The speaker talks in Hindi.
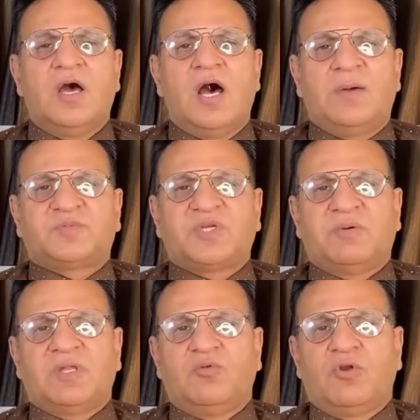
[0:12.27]
अब
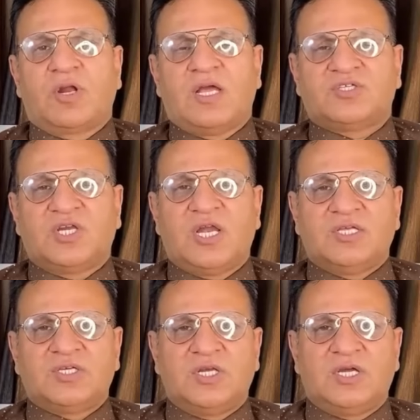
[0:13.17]
शब्द बोल रहा है चिल्ला
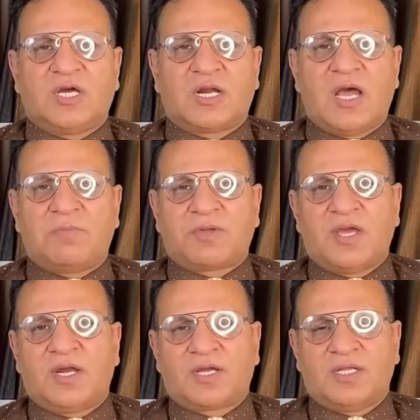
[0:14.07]
चिल्ली कर रहा है
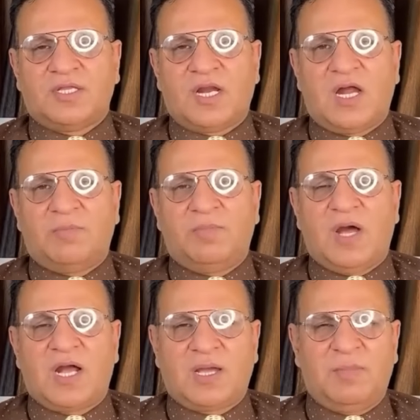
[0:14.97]
आपके घर के अंदर
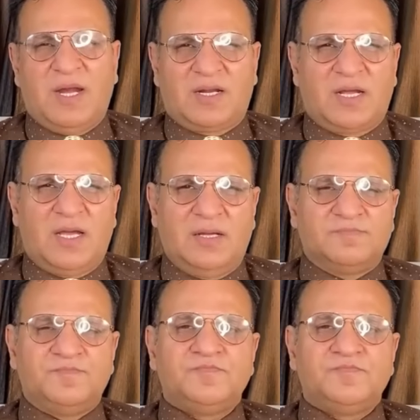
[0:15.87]
आप आगे बैठ रहे हैं